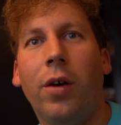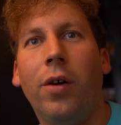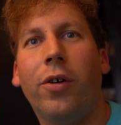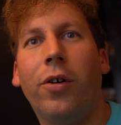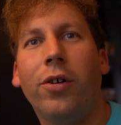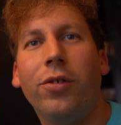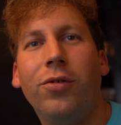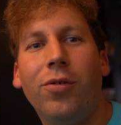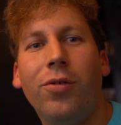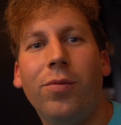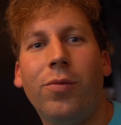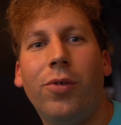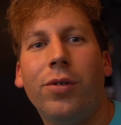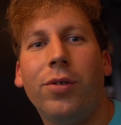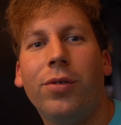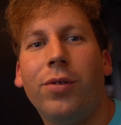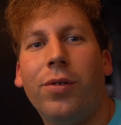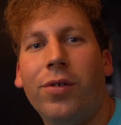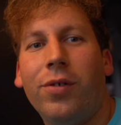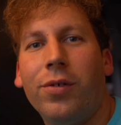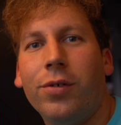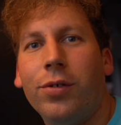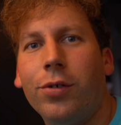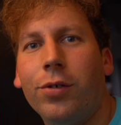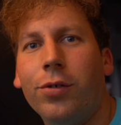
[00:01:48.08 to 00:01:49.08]
Bon tout le monde,
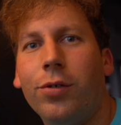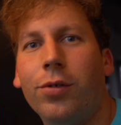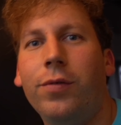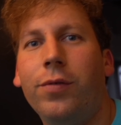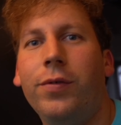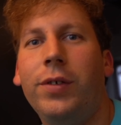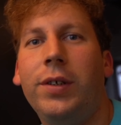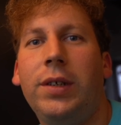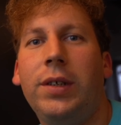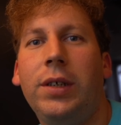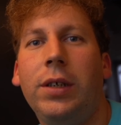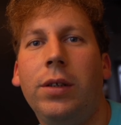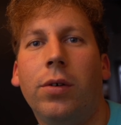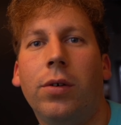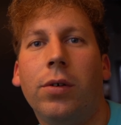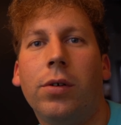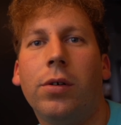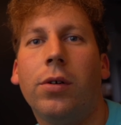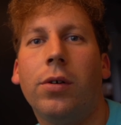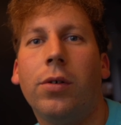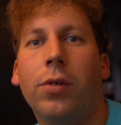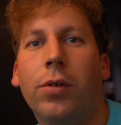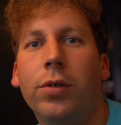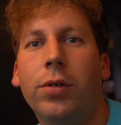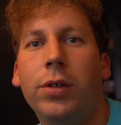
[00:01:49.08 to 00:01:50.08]
on se retrouve ici donc
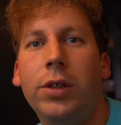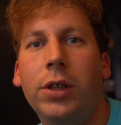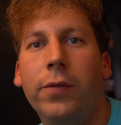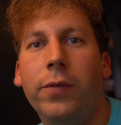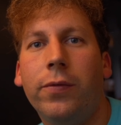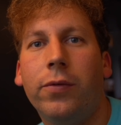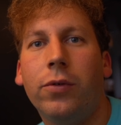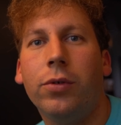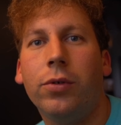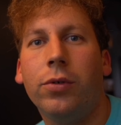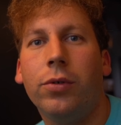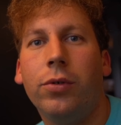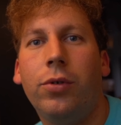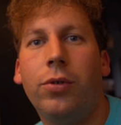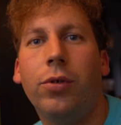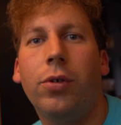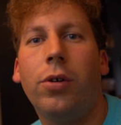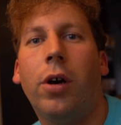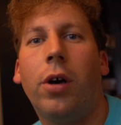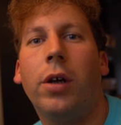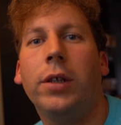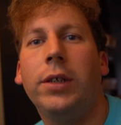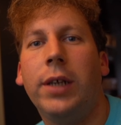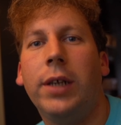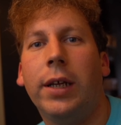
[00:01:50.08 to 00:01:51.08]
au niveau de
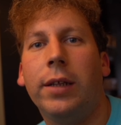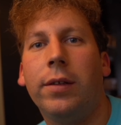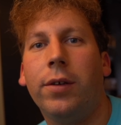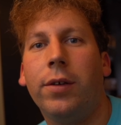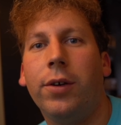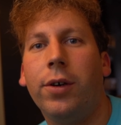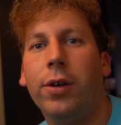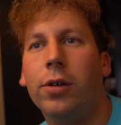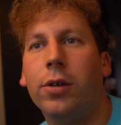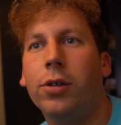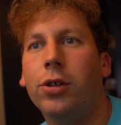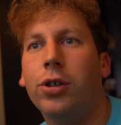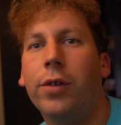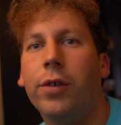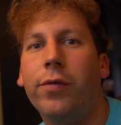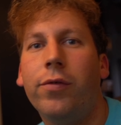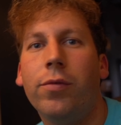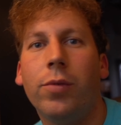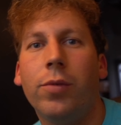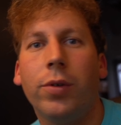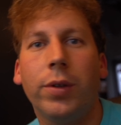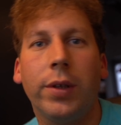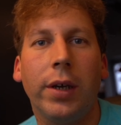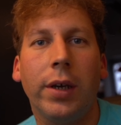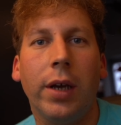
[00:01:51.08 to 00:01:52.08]
l'ordinateur. Je vais vous
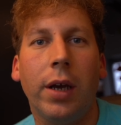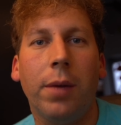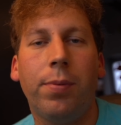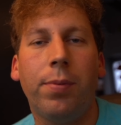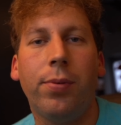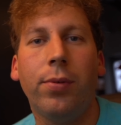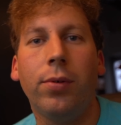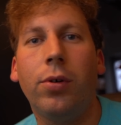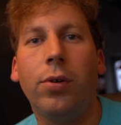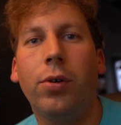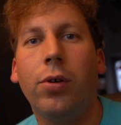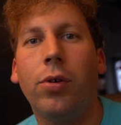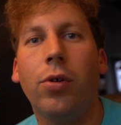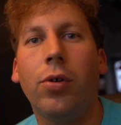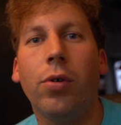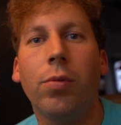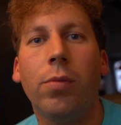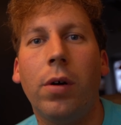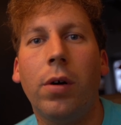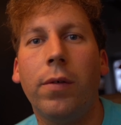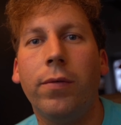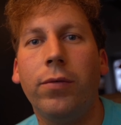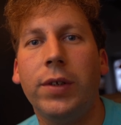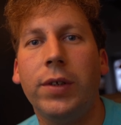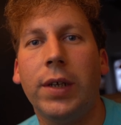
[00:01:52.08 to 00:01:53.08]
montrer un peu
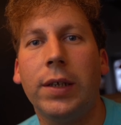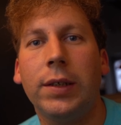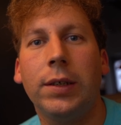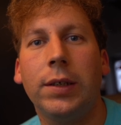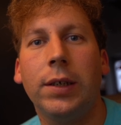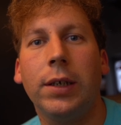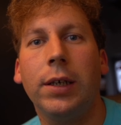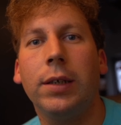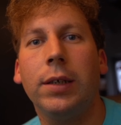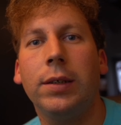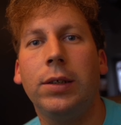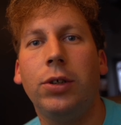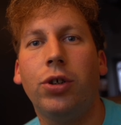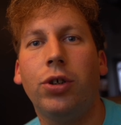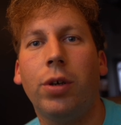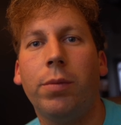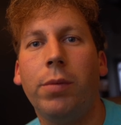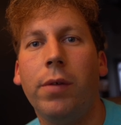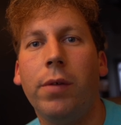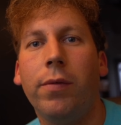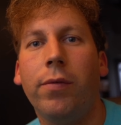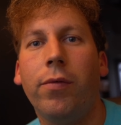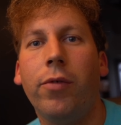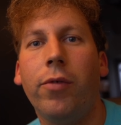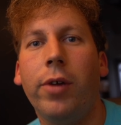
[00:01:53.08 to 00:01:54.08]
comment vous inscrire si
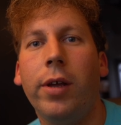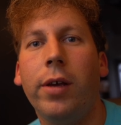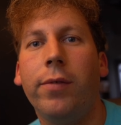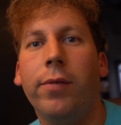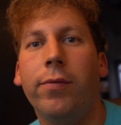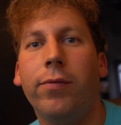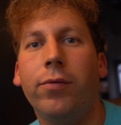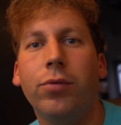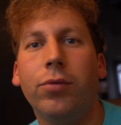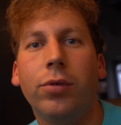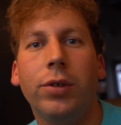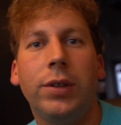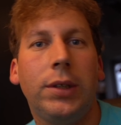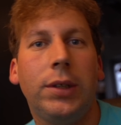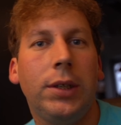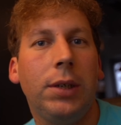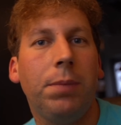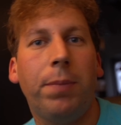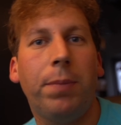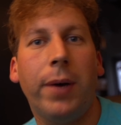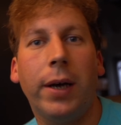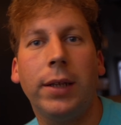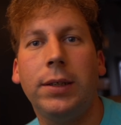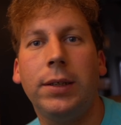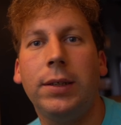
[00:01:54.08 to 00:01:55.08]
jamais vous voulez vous aussi
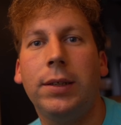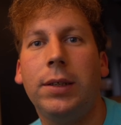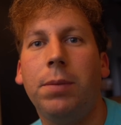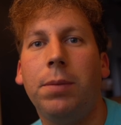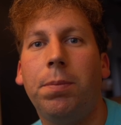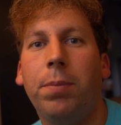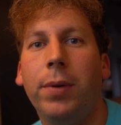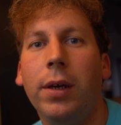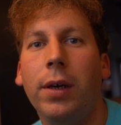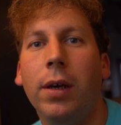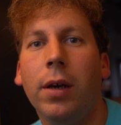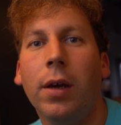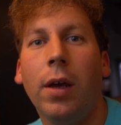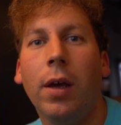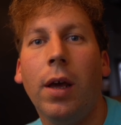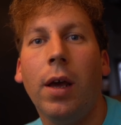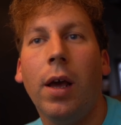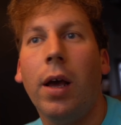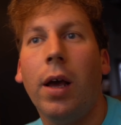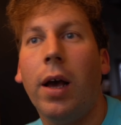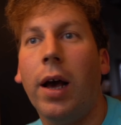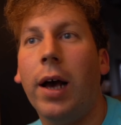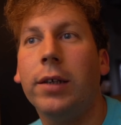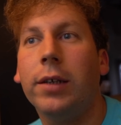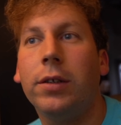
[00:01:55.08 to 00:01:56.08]
participer
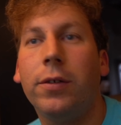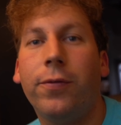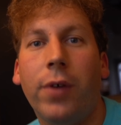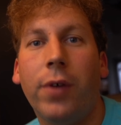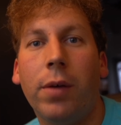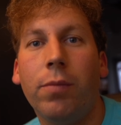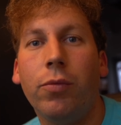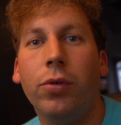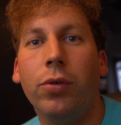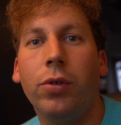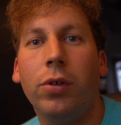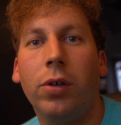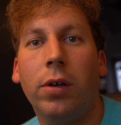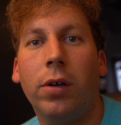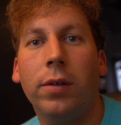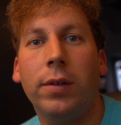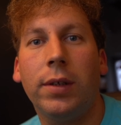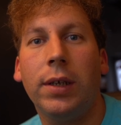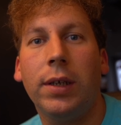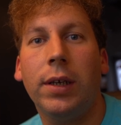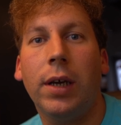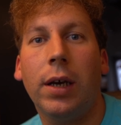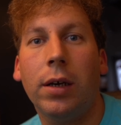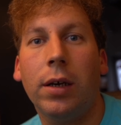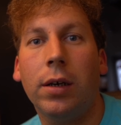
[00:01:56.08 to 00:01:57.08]
à ce fameux
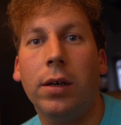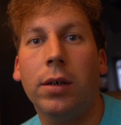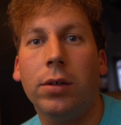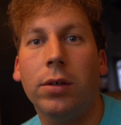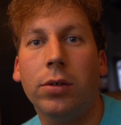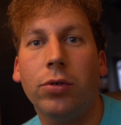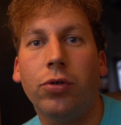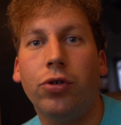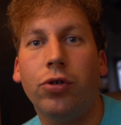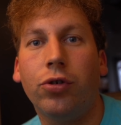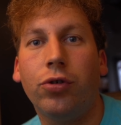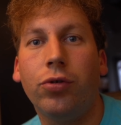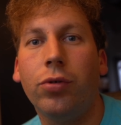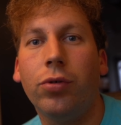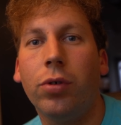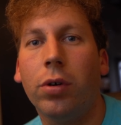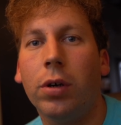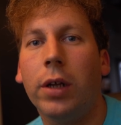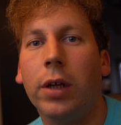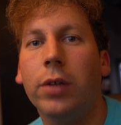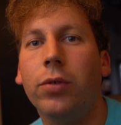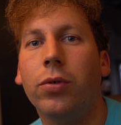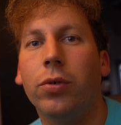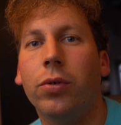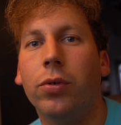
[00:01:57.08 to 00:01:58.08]
31 jours
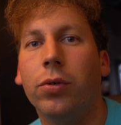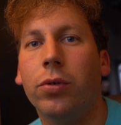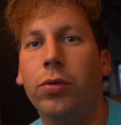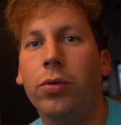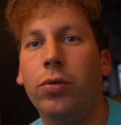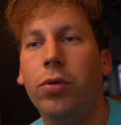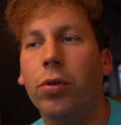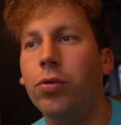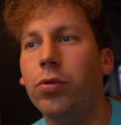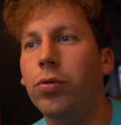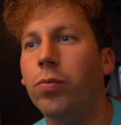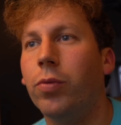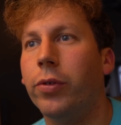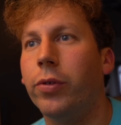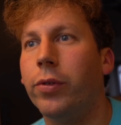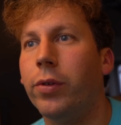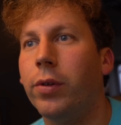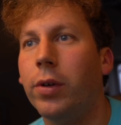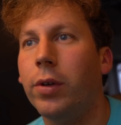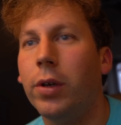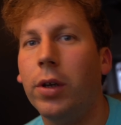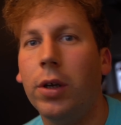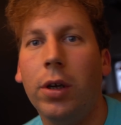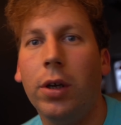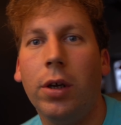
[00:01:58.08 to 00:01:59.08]
là de tour du monde.
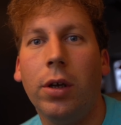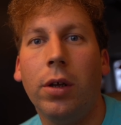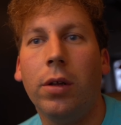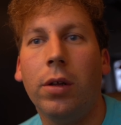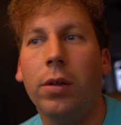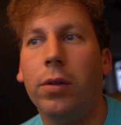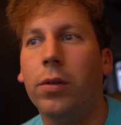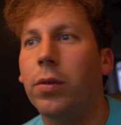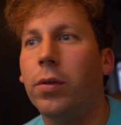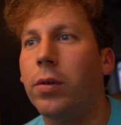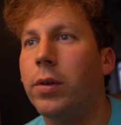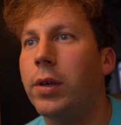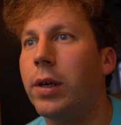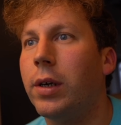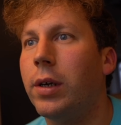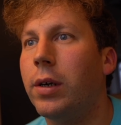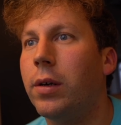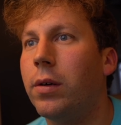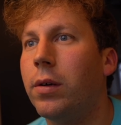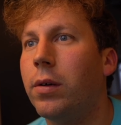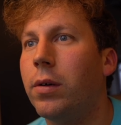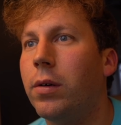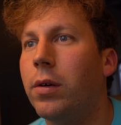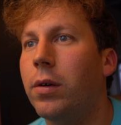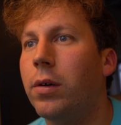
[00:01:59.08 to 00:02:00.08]
Donc
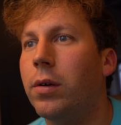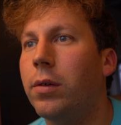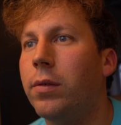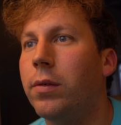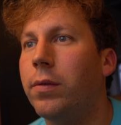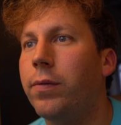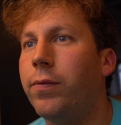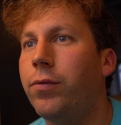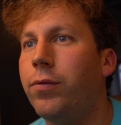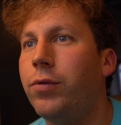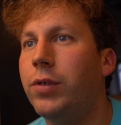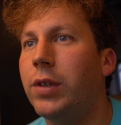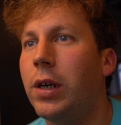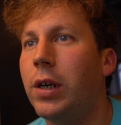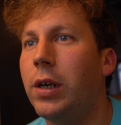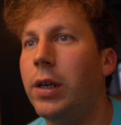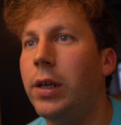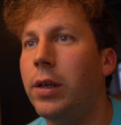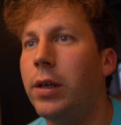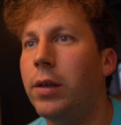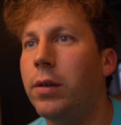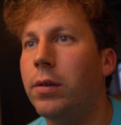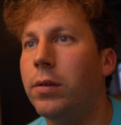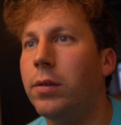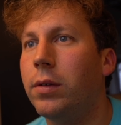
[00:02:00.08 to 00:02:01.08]
vous
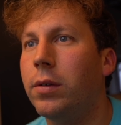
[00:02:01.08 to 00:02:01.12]
allez